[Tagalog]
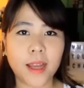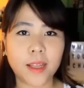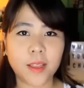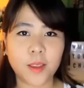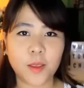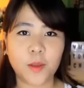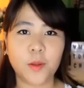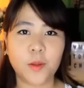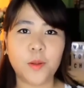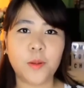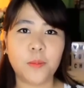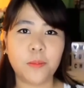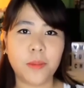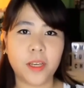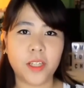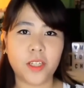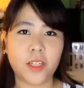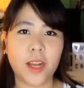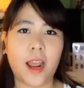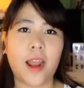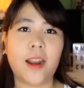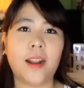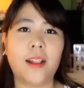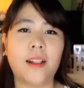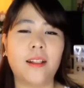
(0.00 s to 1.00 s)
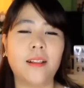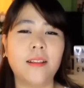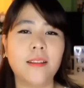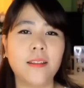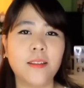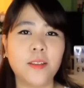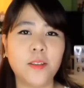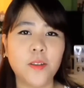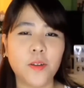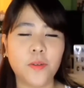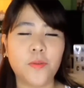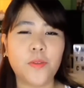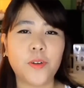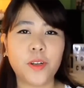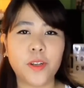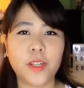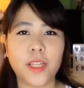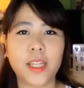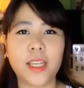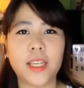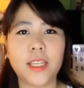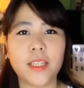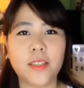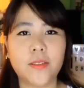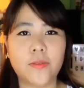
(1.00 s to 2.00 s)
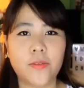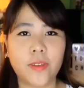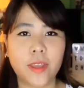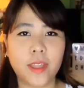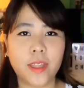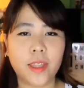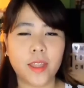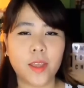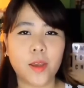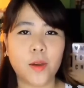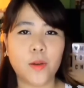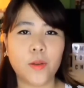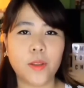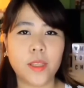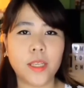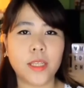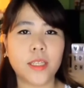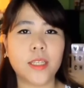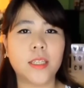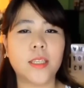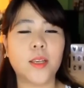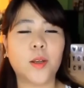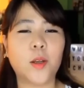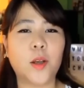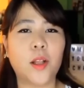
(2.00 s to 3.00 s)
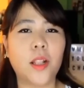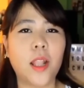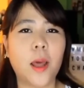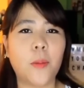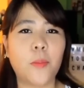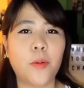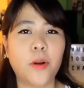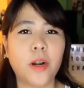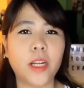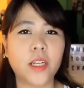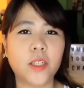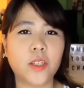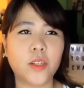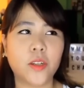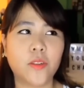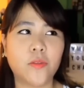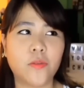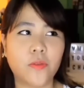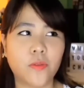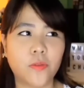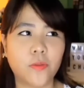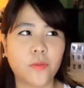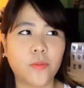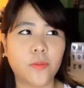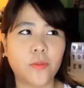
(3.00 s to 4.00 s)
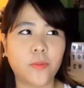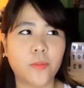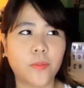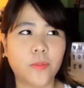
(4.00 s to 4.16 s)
back to my channel. So for today's video, this is a collaboration.